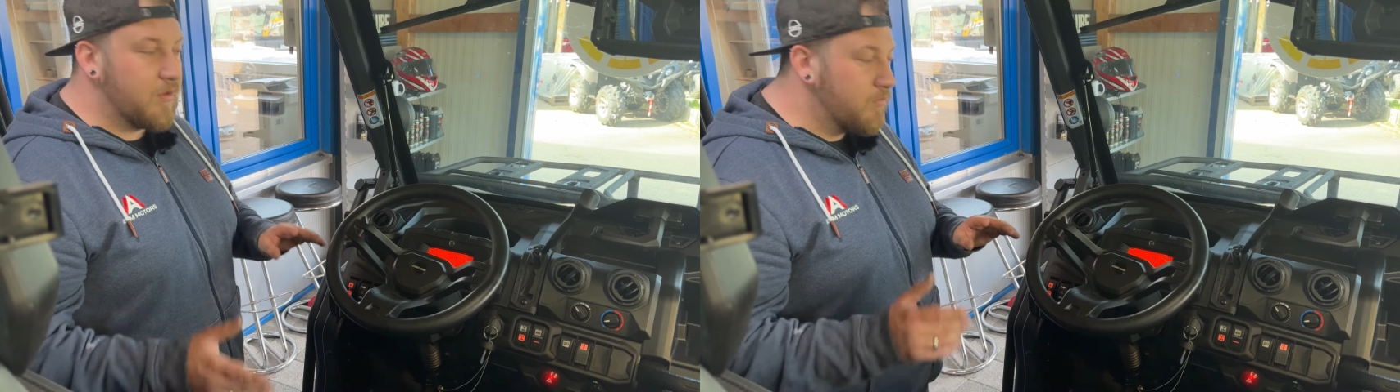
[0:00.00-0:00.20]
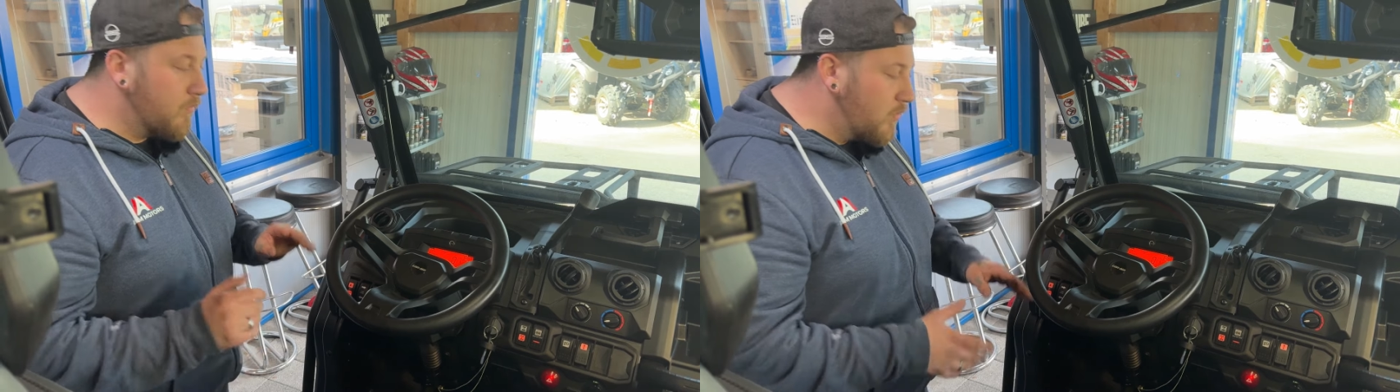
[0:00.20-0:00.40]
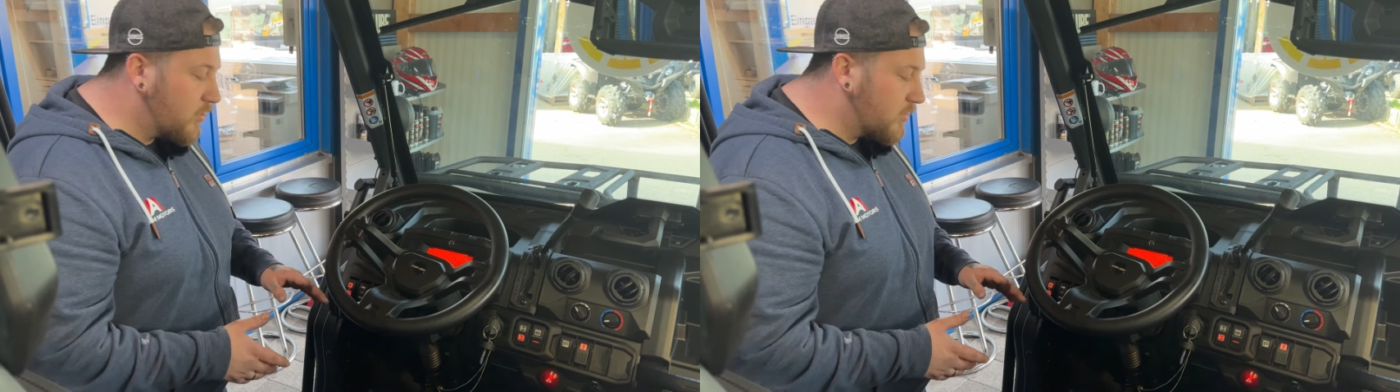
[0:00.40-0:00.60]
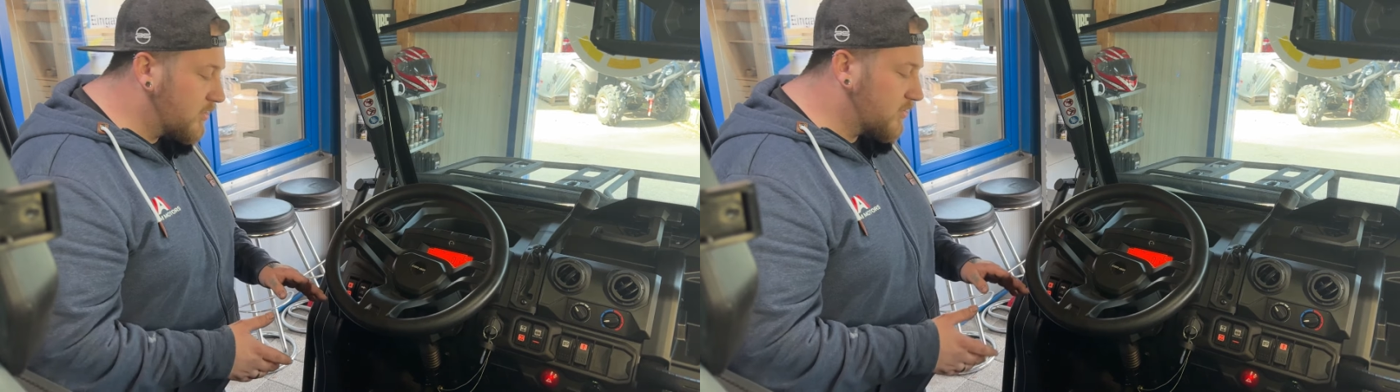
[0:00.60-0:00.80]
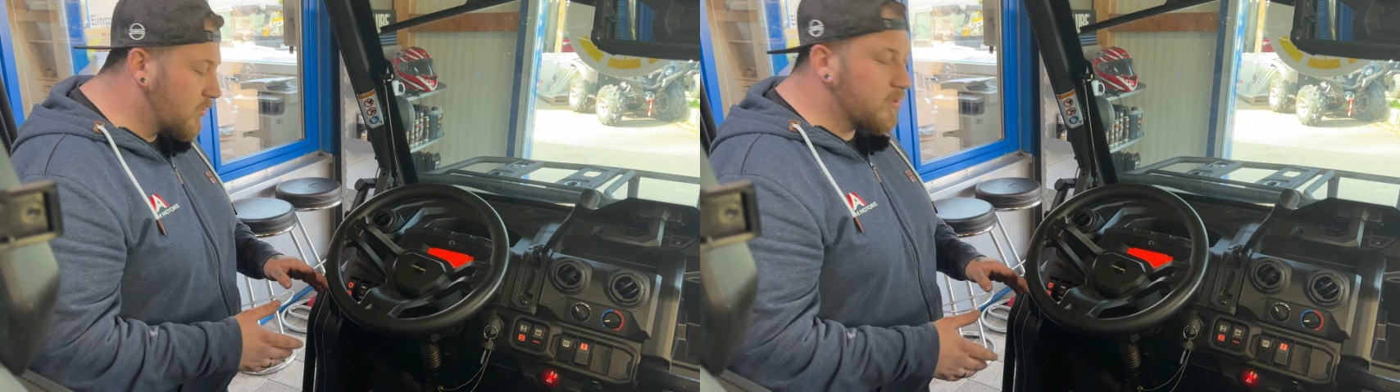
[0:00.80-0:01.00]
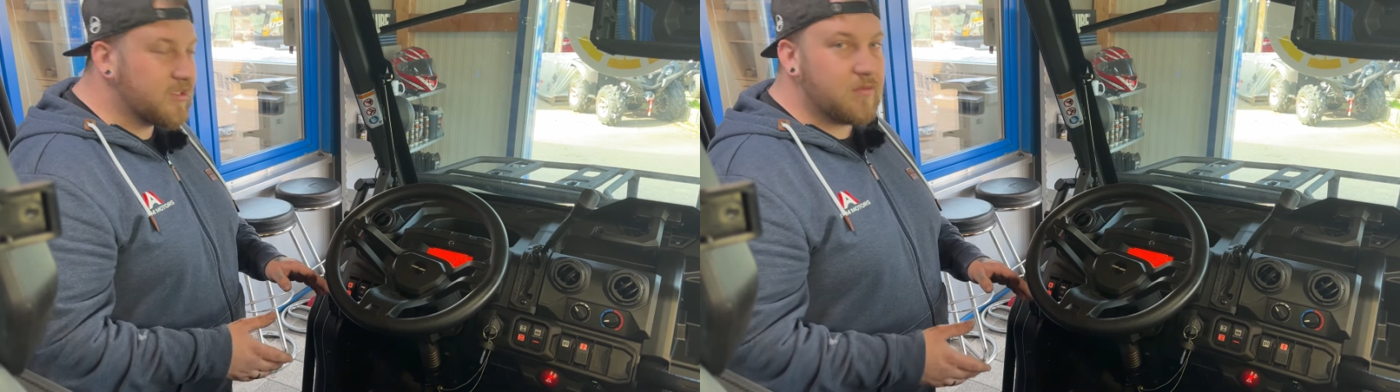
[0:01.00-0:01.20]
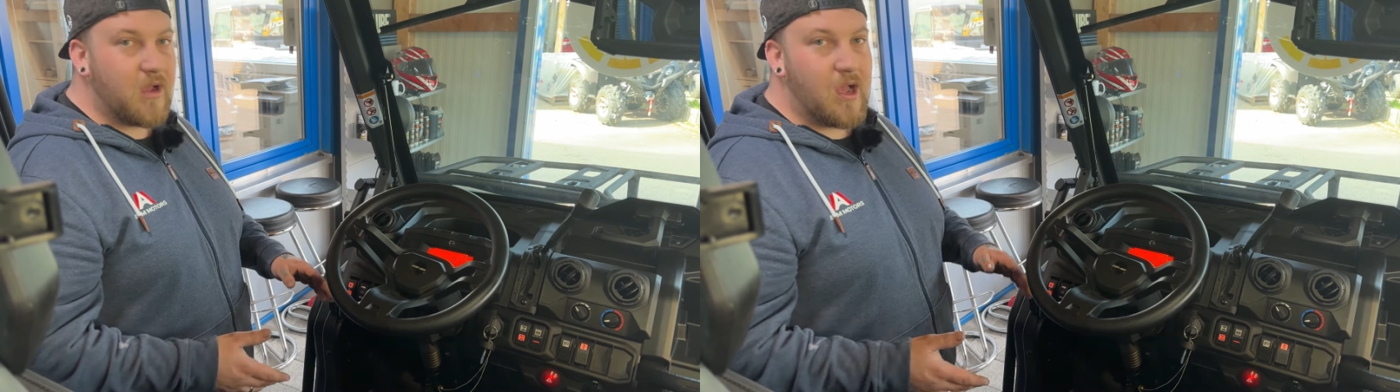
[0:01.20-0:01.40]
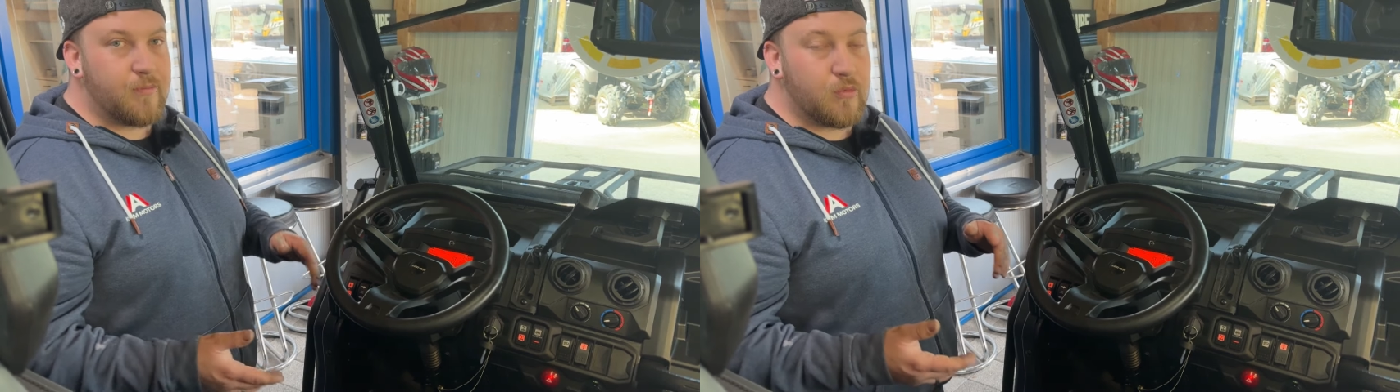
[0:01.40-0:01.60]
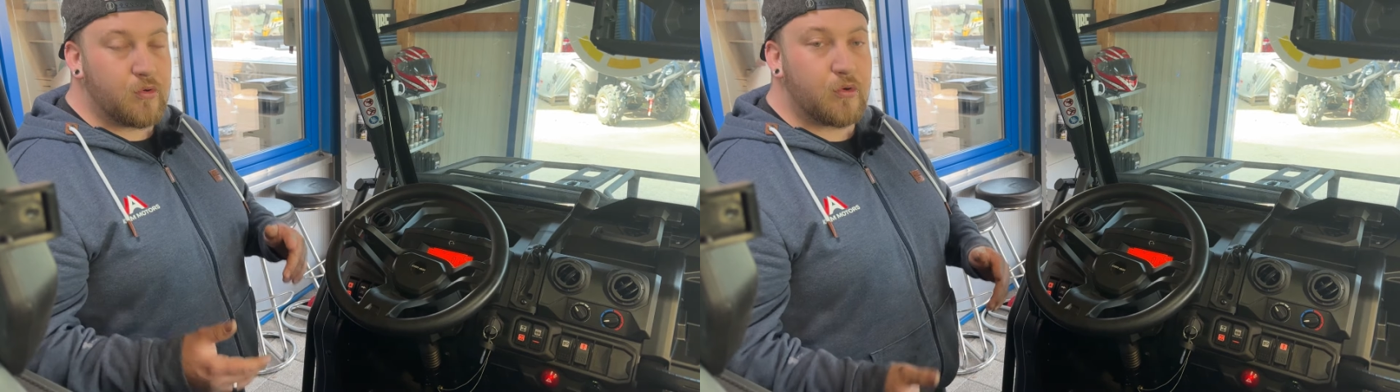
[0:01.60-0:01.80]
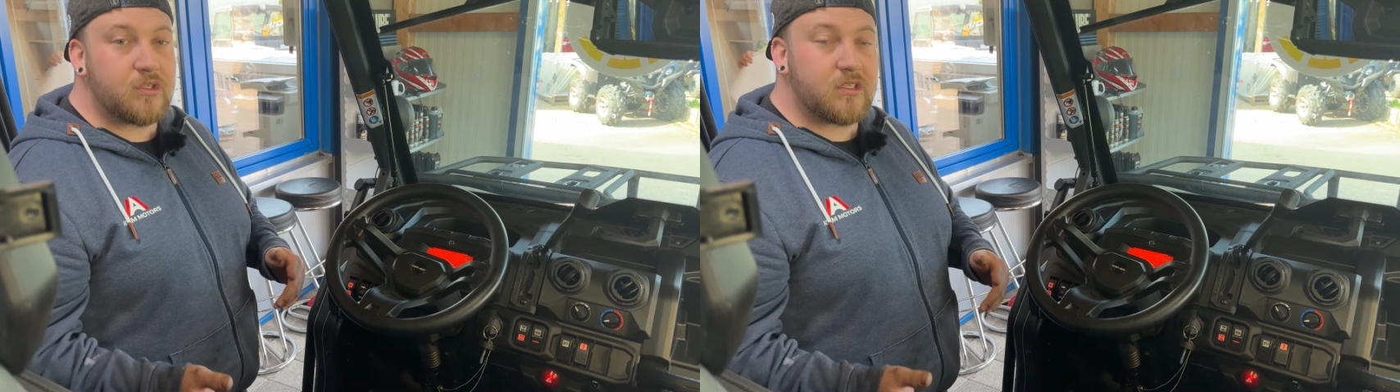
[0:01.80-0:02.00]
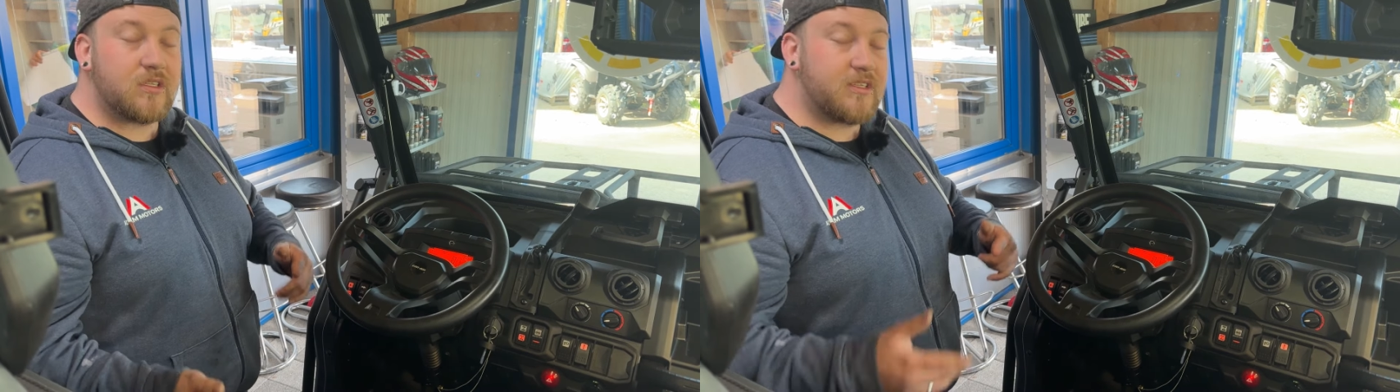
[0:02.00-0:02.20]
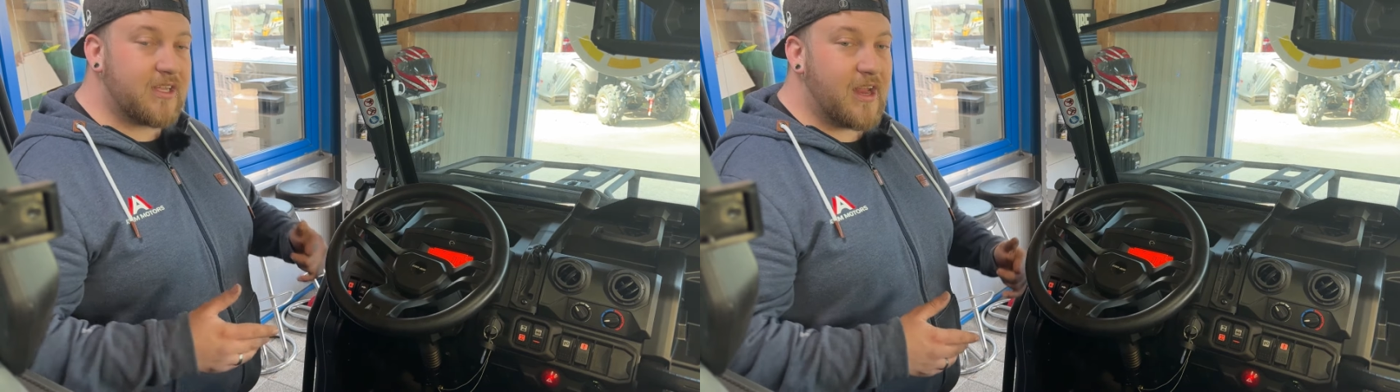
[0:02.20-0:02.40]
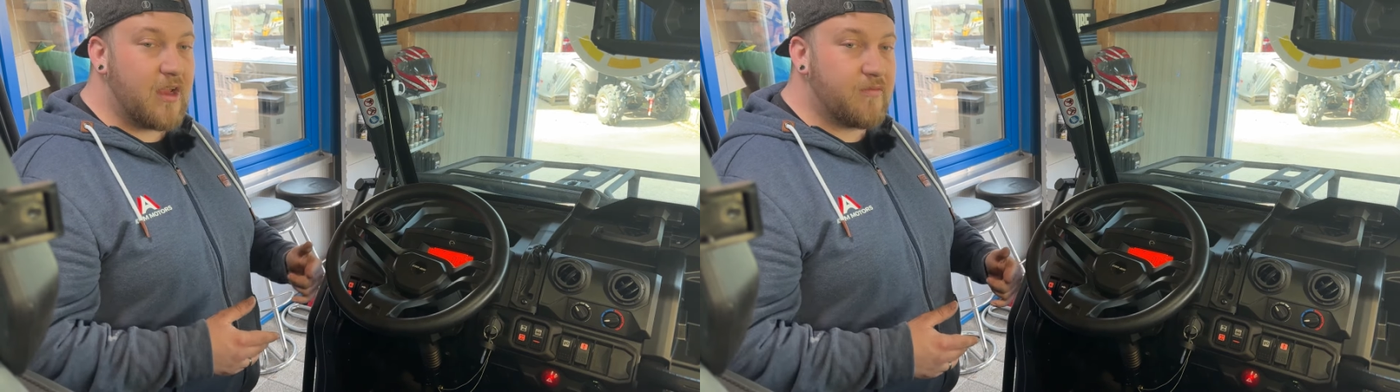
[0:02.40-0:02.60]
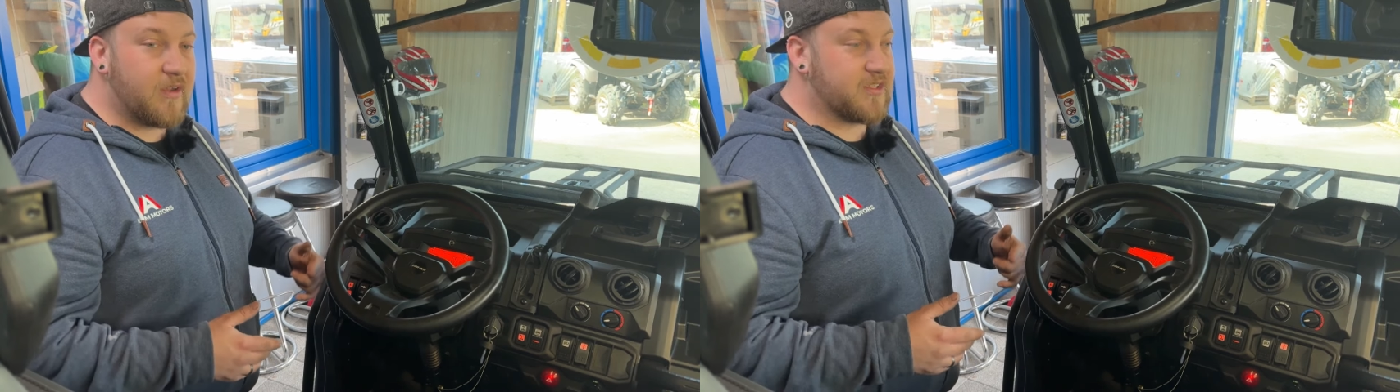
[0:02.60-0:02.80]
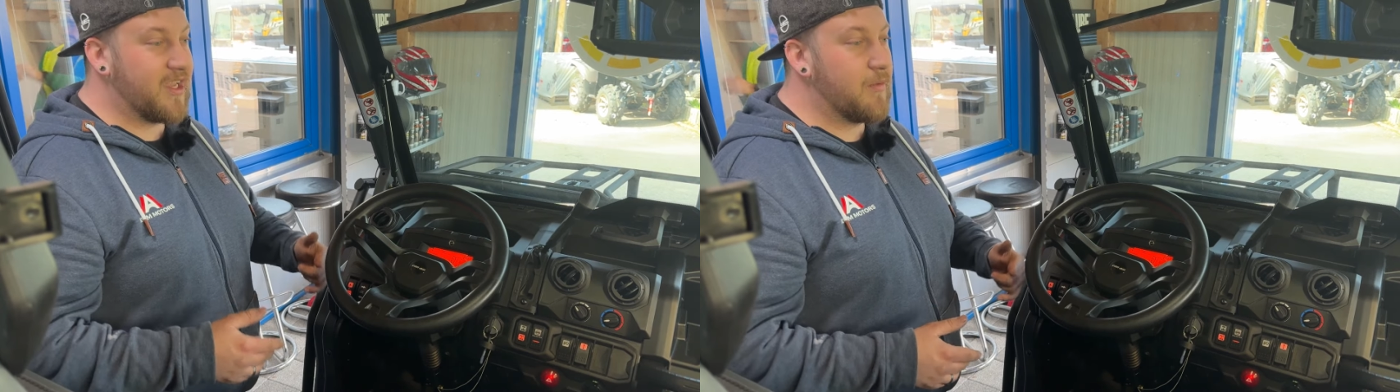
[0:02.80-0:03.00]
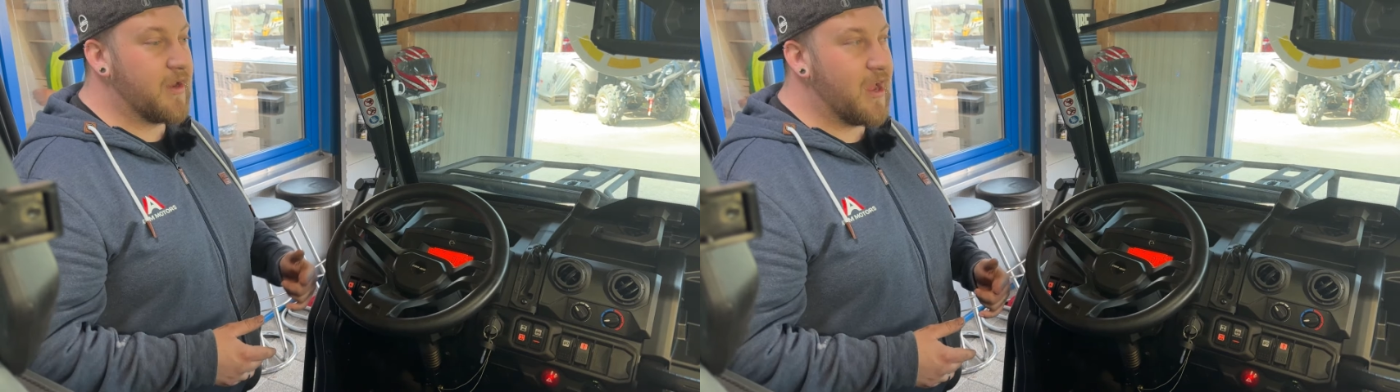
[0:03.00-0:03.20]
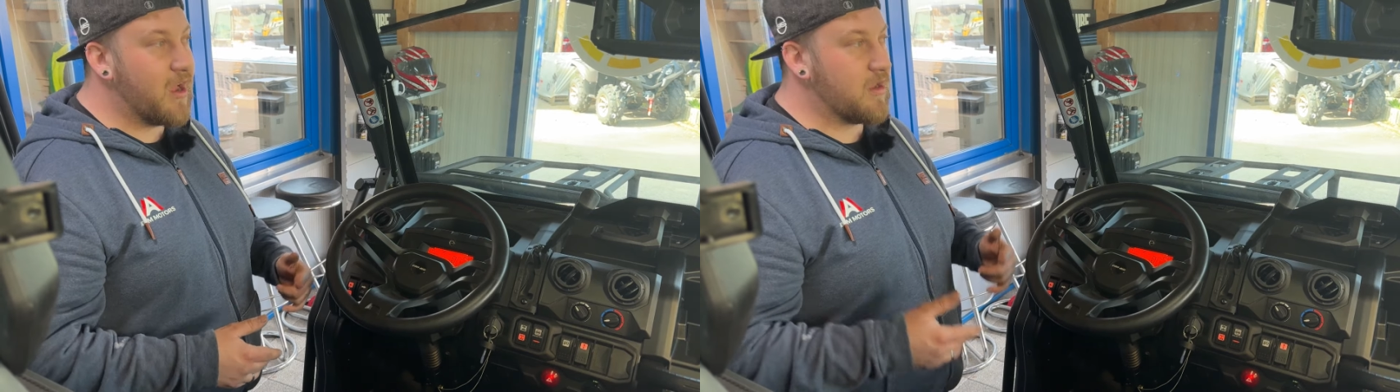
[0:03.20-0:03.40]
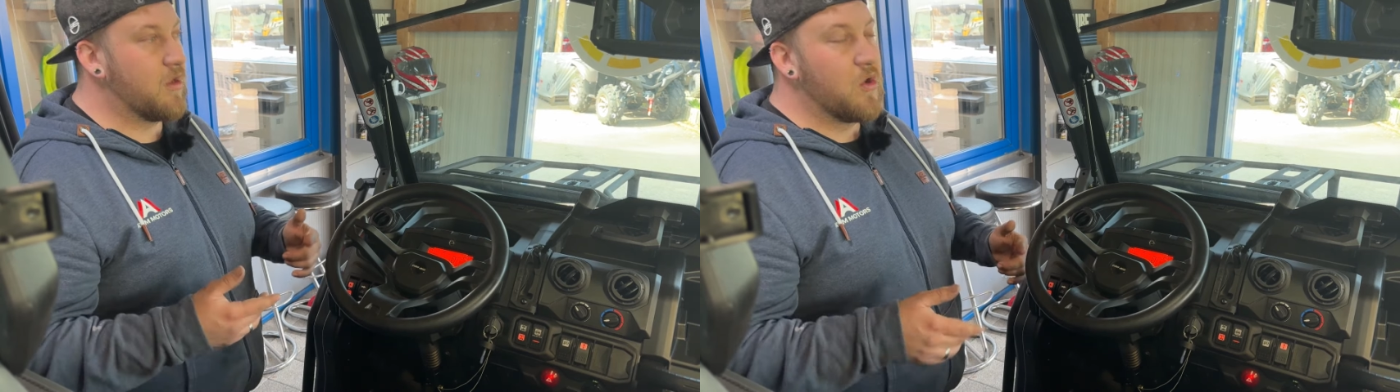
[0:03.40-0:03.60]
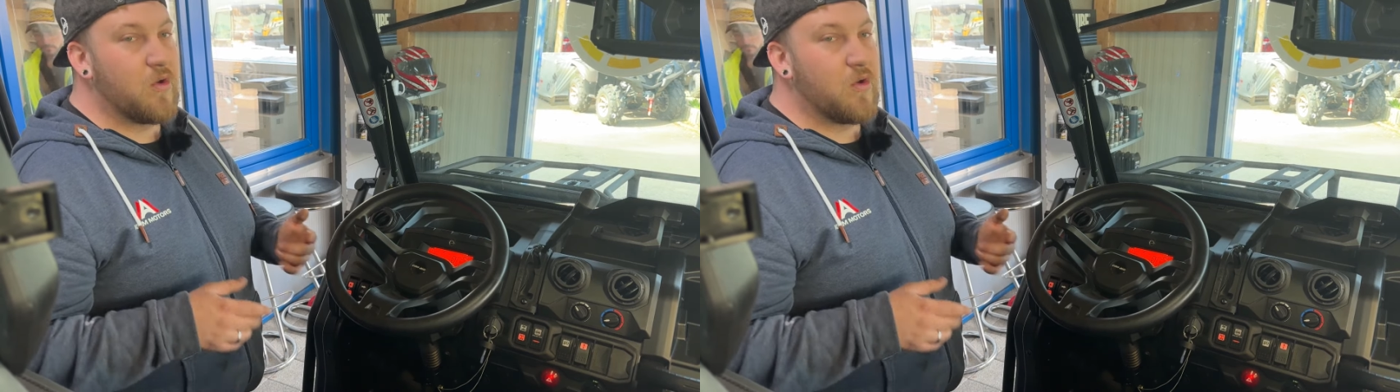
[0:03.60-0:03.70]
wir möchten das trotzdem haben und rüsten das dann einfach selber nach.